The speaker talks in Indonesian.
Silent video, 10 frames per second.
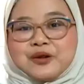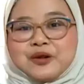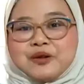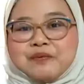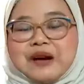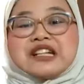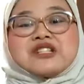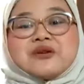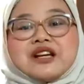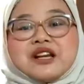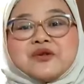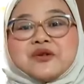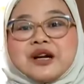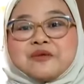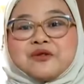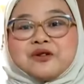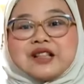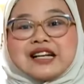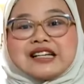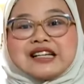untuk pensiun dari dunia bulu
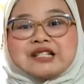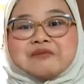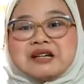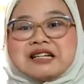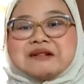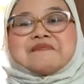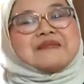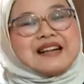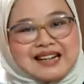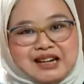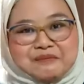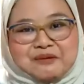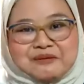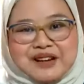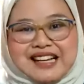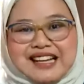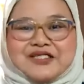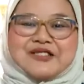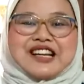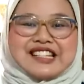tangkis menggemparkan publik
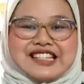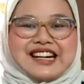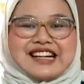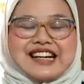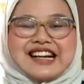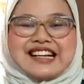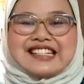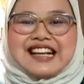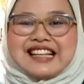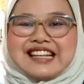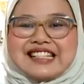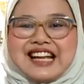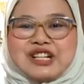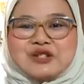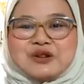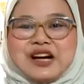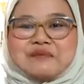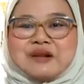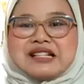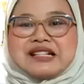Indonesia. Saat ini saya sudah
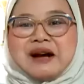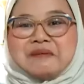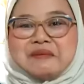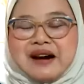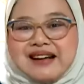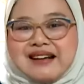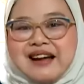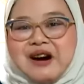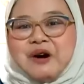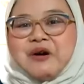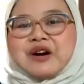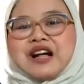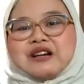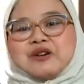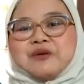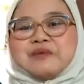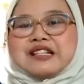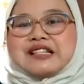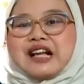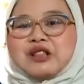bersama orang nomor
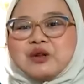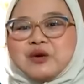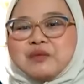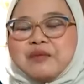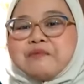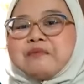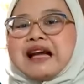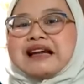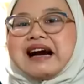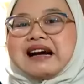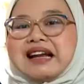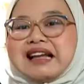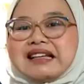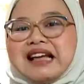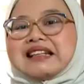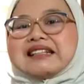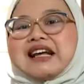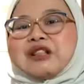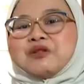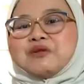satu pemegang ranking
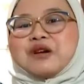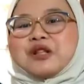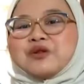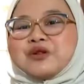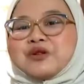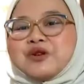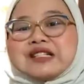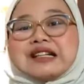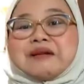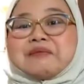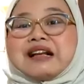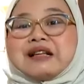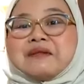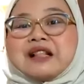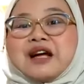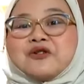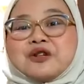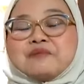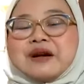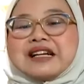satu berturut-turut selama lima
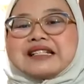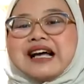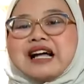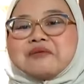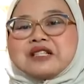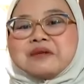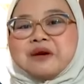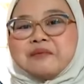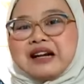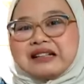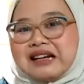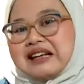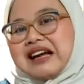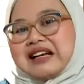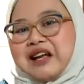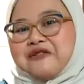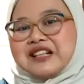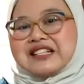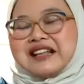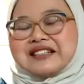tahun pada saat masih berpartner dengan
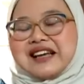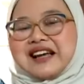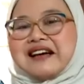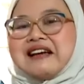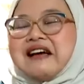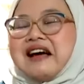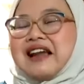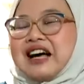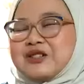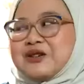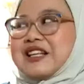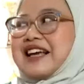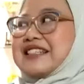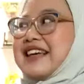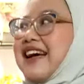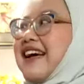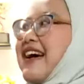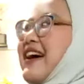Kenvin Sanjaya. Langsung saja